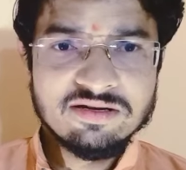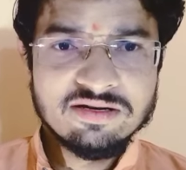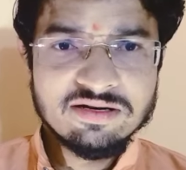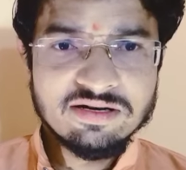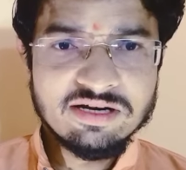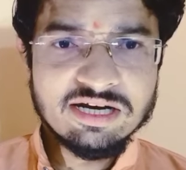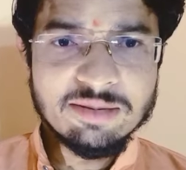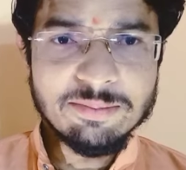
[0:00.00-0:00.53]

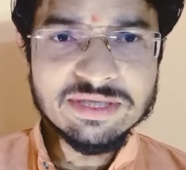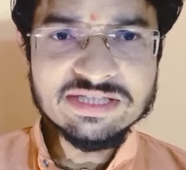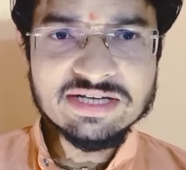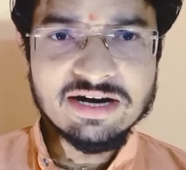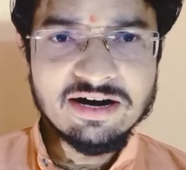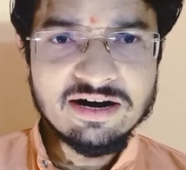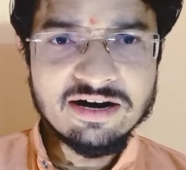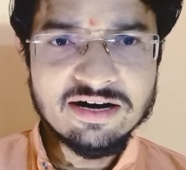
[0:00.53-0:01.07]

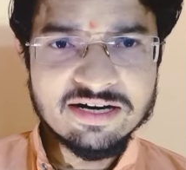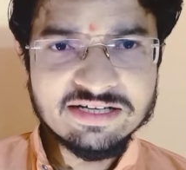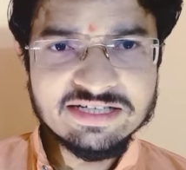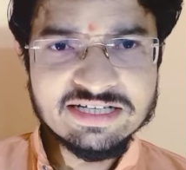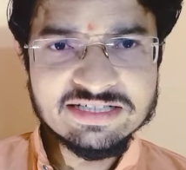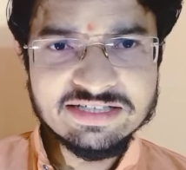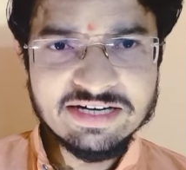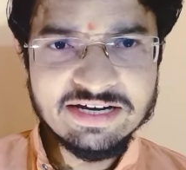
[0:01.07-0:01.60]
नमस्कार
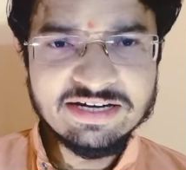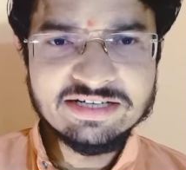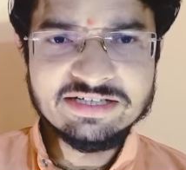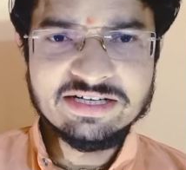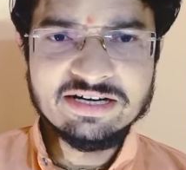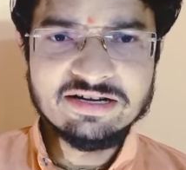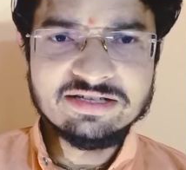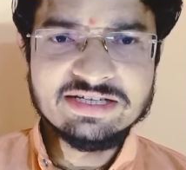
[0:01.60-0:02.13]
जय श्री
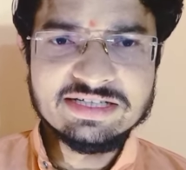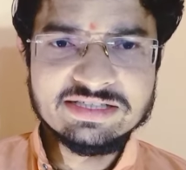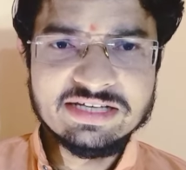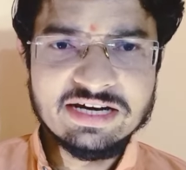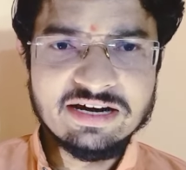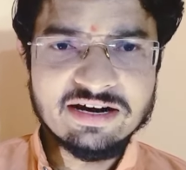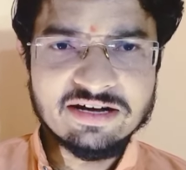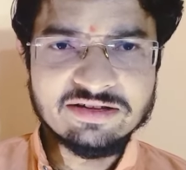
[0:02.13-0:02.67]
कृष्णा जय
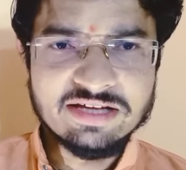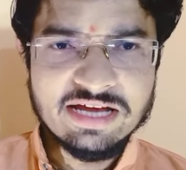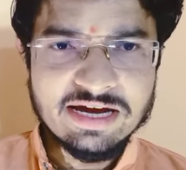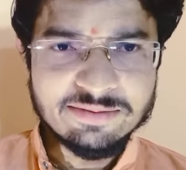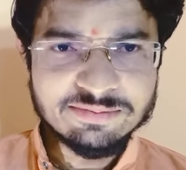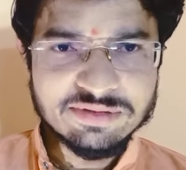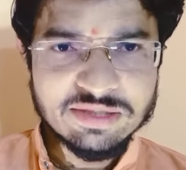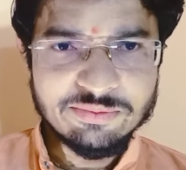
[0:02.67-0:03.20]
श्री राधे
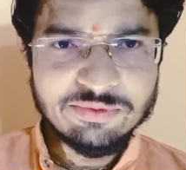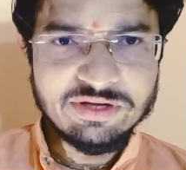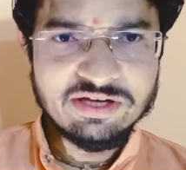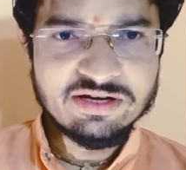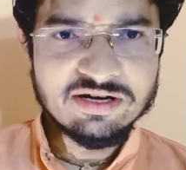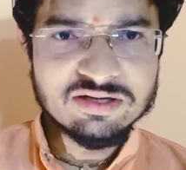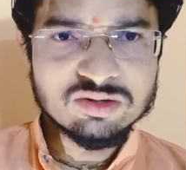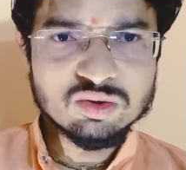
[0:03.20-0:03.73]
आप सभी
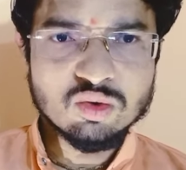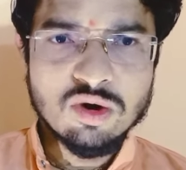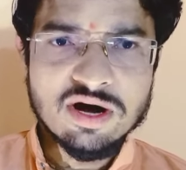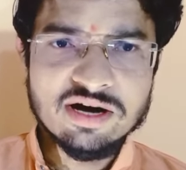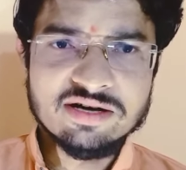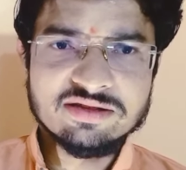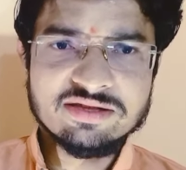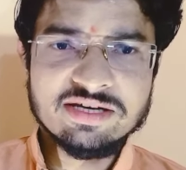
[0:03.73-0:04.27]
का
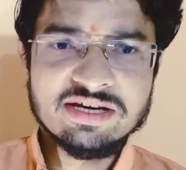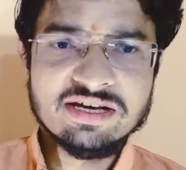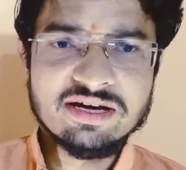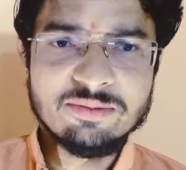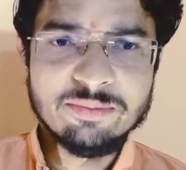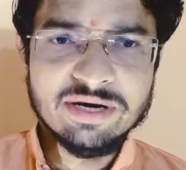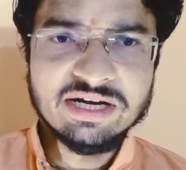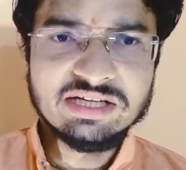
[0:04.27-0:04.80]
स्वागत है
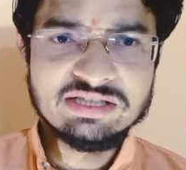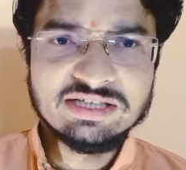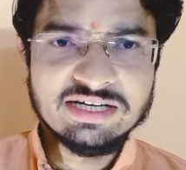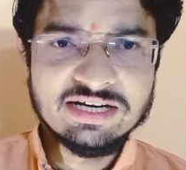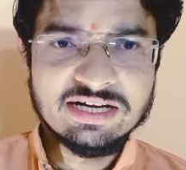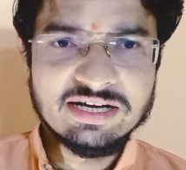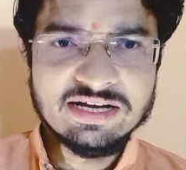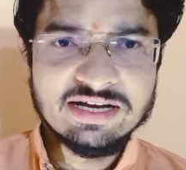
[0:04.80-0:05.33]
हमारे
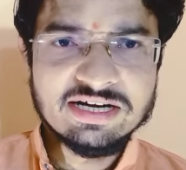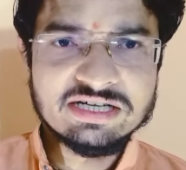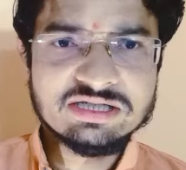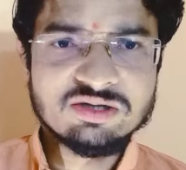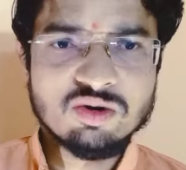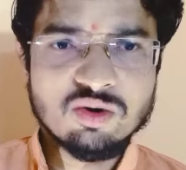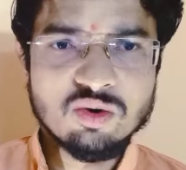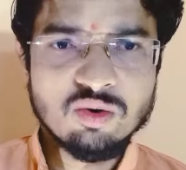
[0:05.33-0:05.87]
चैनल
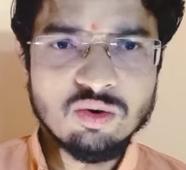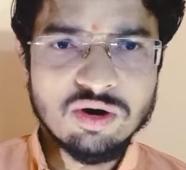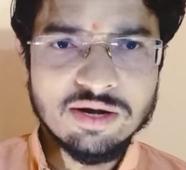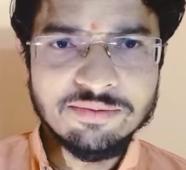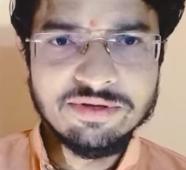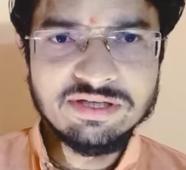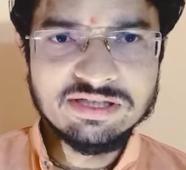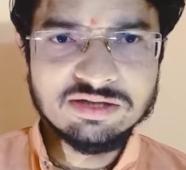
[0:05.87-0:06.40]
एस्ट्रो
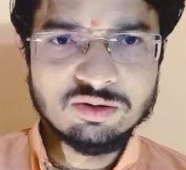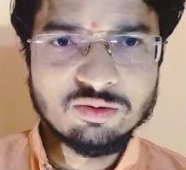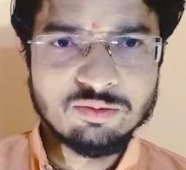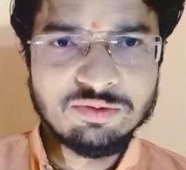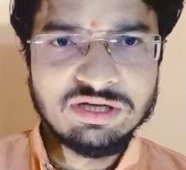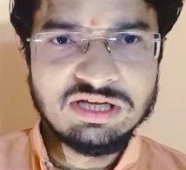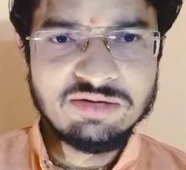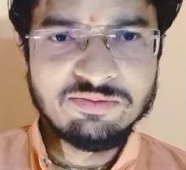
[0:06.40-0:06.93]
अभी
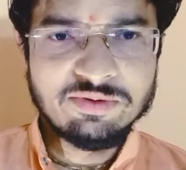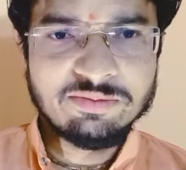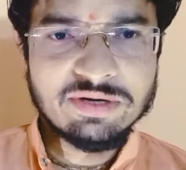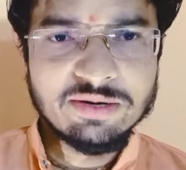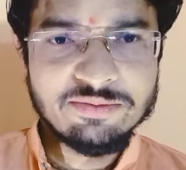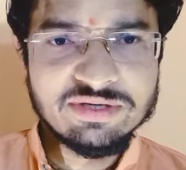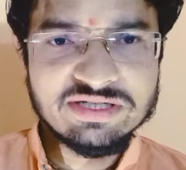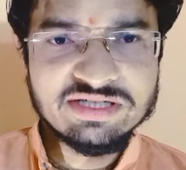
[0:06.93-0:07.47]
चतुर्वेदी में मैं
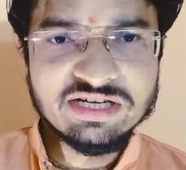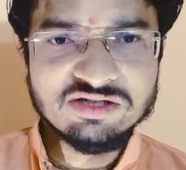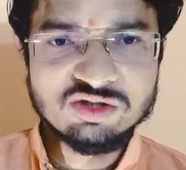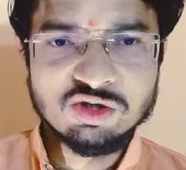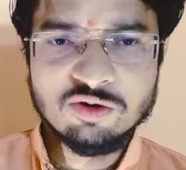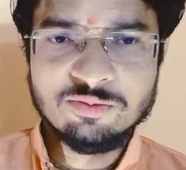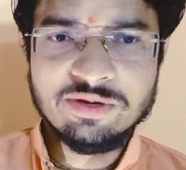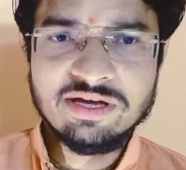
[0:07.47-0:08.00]
अभिषेक
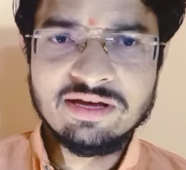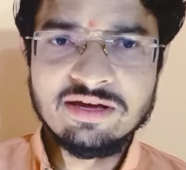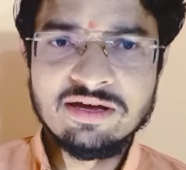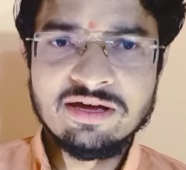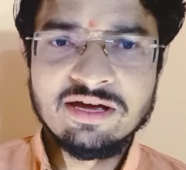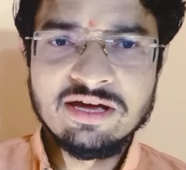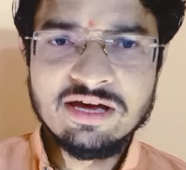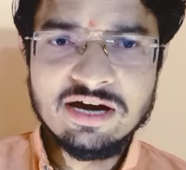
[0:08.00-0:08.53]
चौबे
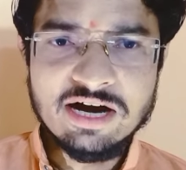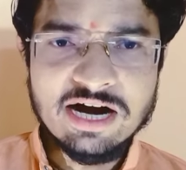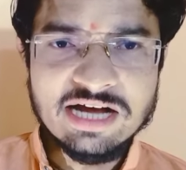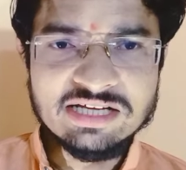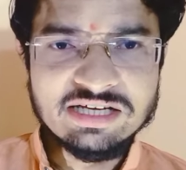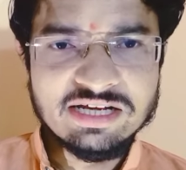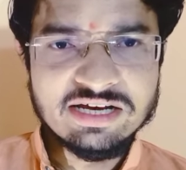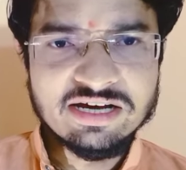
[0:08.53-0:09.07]

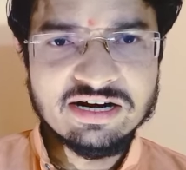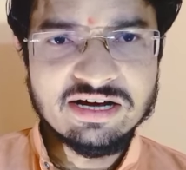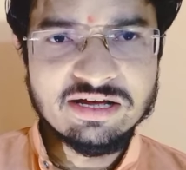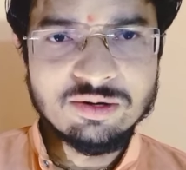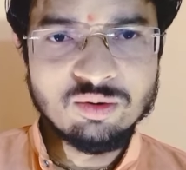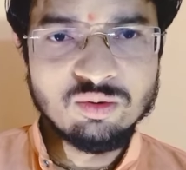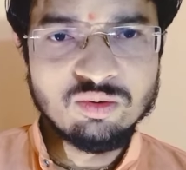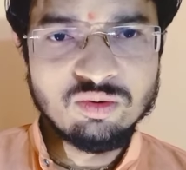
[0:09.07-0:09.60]
आज लेकर आया
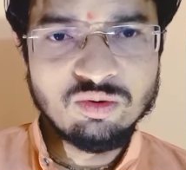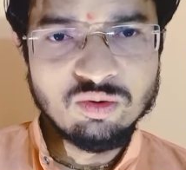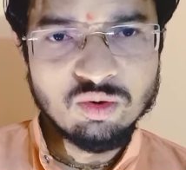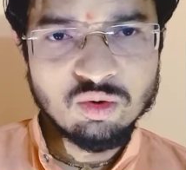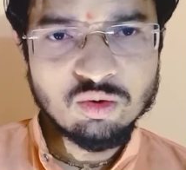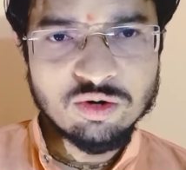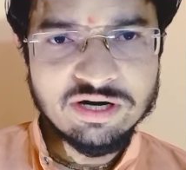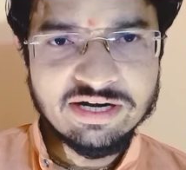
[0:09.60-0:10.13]
हूँ नो
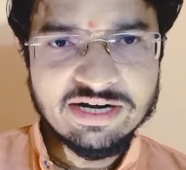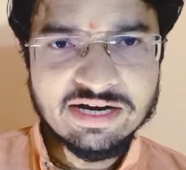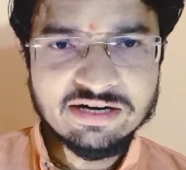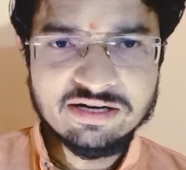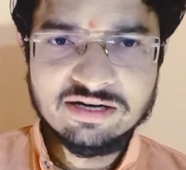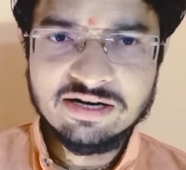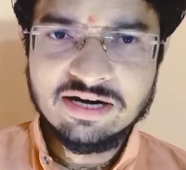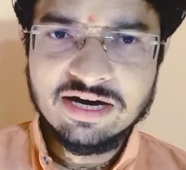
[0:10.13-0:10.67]

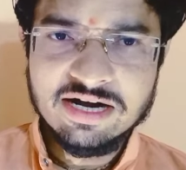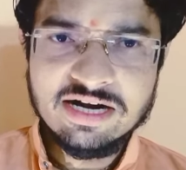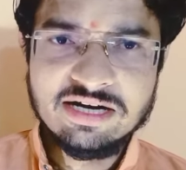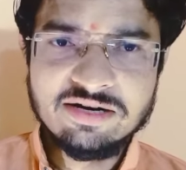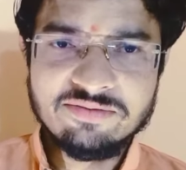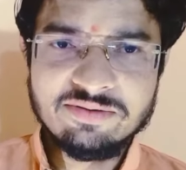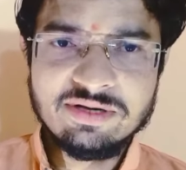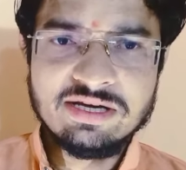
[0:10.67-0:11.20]
कॉन्टैक्ट
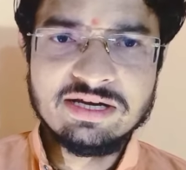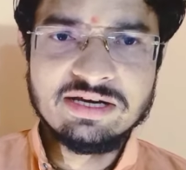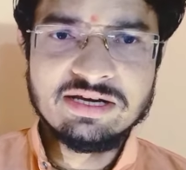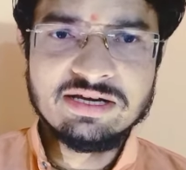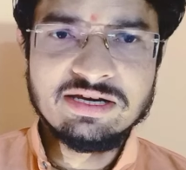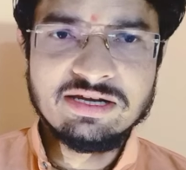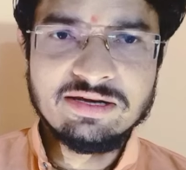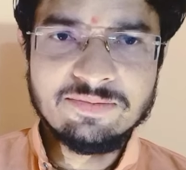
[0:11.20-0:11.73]
करंट फीलिंग
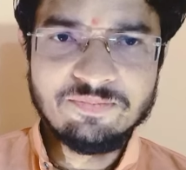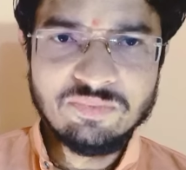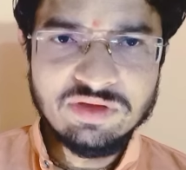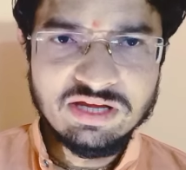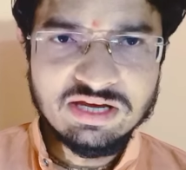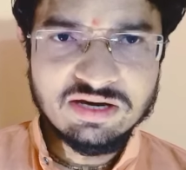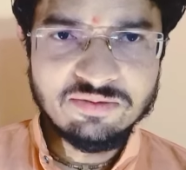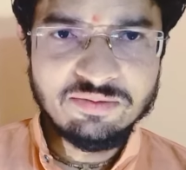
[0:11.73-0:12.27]
के लिए
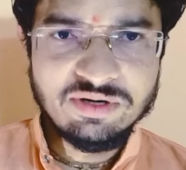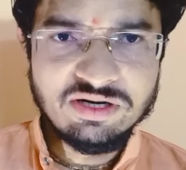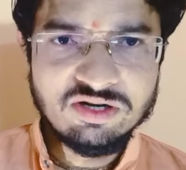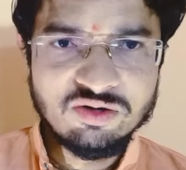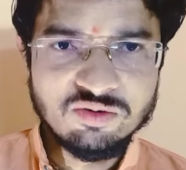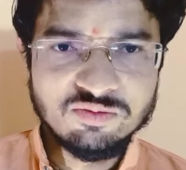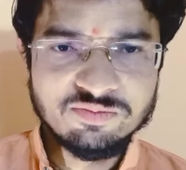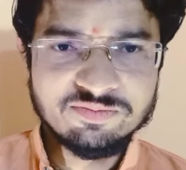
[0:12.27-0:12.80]
यह वीडियो